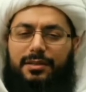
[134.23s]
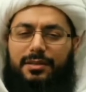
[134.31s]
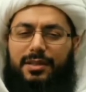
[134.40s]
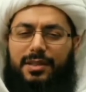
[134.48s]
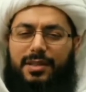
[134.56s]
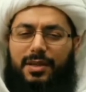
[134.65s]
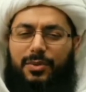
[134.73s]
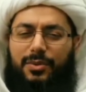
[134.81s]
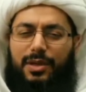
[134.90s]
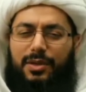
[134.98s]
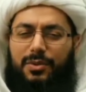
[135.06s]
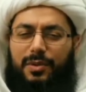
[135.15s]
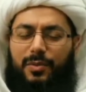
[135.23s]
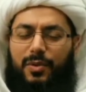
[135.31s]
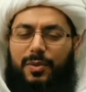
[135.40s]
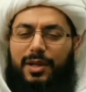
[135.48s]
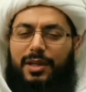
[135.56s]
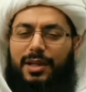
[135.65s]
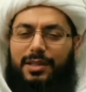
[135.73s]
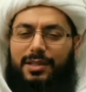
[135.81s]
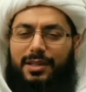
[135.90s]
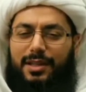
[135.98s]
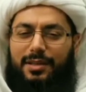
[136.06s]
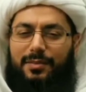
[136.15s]
للتو أكو
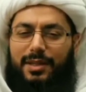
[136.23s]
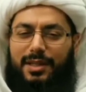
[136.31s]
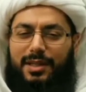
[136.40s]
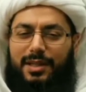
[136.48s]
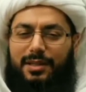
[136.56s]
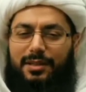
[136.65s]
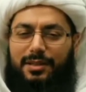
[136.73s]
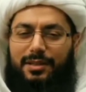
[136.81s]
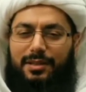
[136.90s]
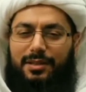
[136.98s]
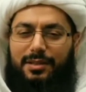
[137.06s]
الموبايلات يعني ما كان